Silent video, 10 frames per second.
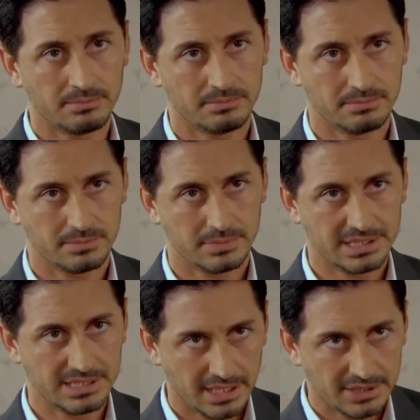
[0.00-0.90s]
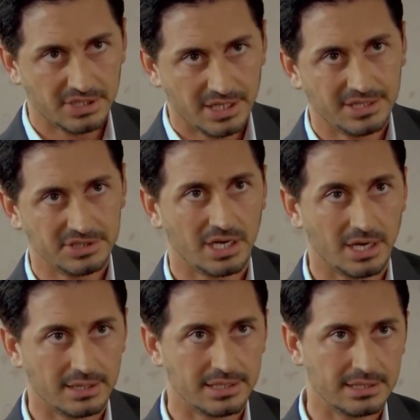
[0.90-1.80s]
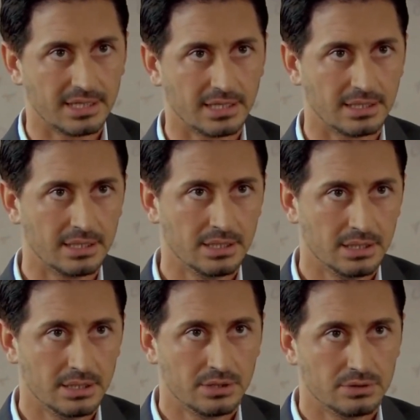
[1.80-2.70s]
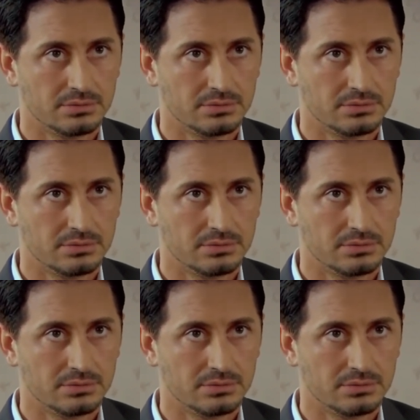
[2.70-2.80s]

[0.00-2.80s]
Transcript: انه قلقان عزينا وخايف عليها مشان انت بتعرف اللي...